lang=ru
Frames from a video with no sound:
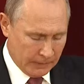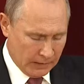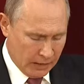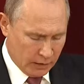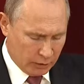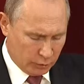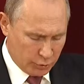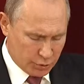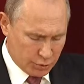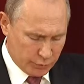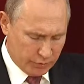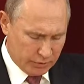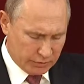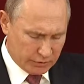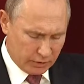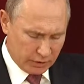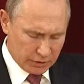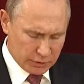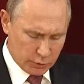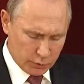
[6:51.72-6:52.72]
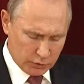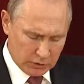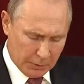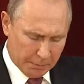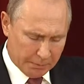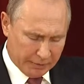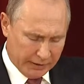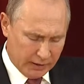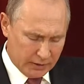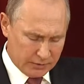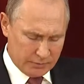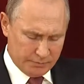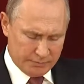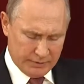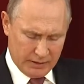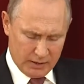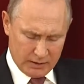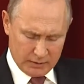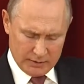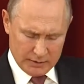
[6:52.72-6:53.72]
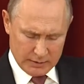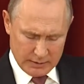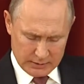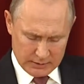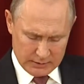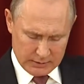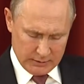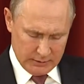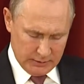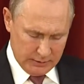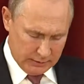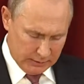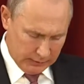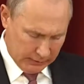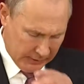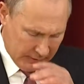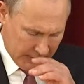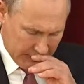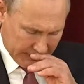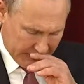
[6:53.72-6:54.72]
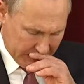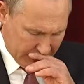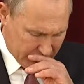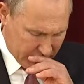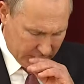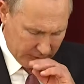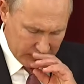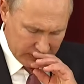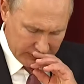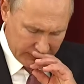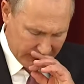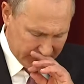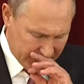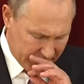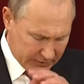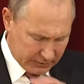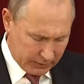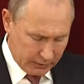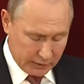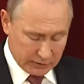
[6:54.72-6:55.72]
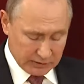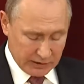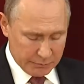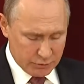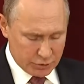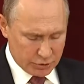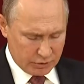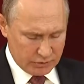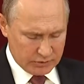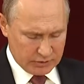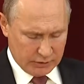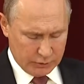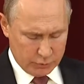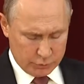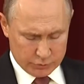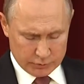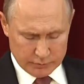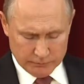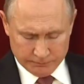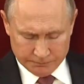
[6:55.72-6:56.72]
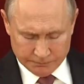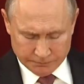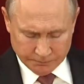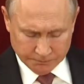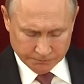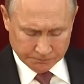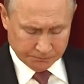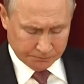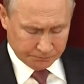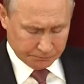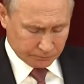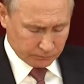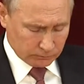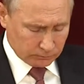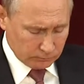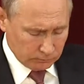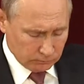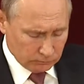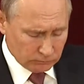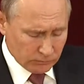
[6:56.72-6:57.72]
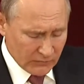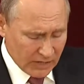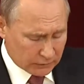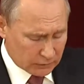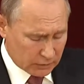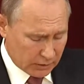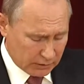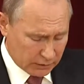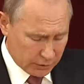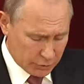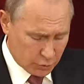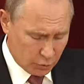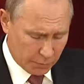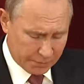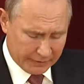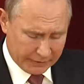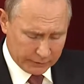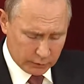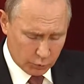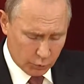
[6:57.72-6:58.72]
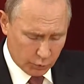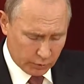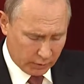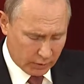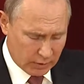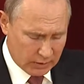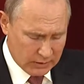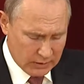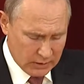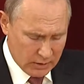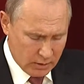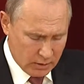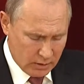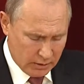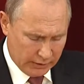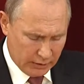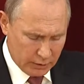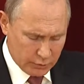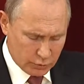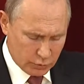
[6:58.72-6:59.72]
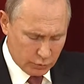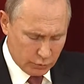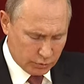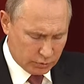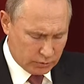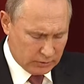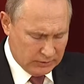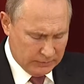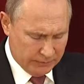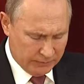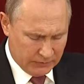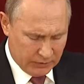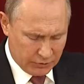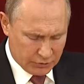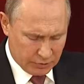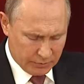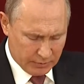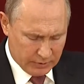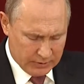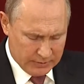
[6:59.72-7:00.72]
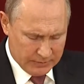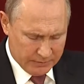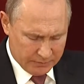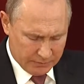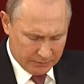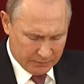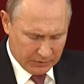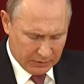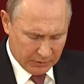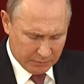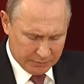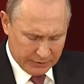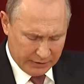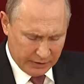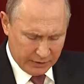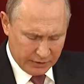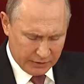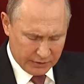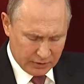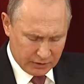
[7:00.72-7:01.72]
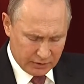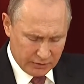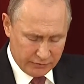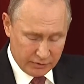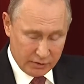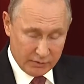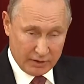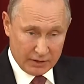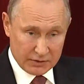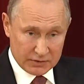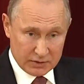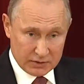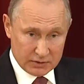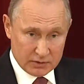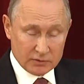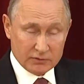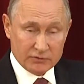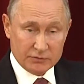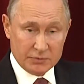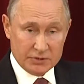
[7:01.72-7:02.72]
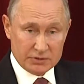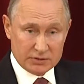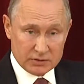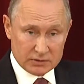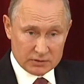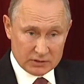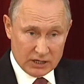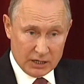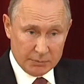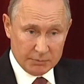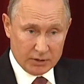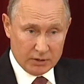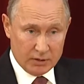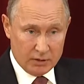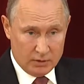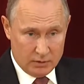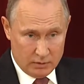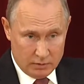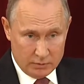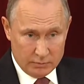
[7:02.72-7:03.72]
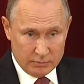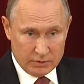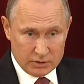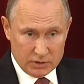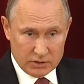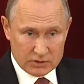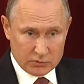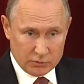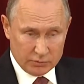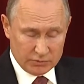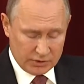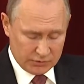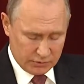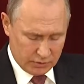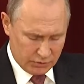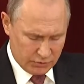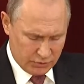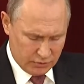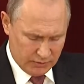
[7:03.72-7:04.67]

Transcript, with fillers: Ключевой интеграционный проект для России – это, конечно, Евразийский экономический союз Отрадно, что партнеры реализуют наши приоритеты в Евразес вместе с нами, и мы действуем достаточно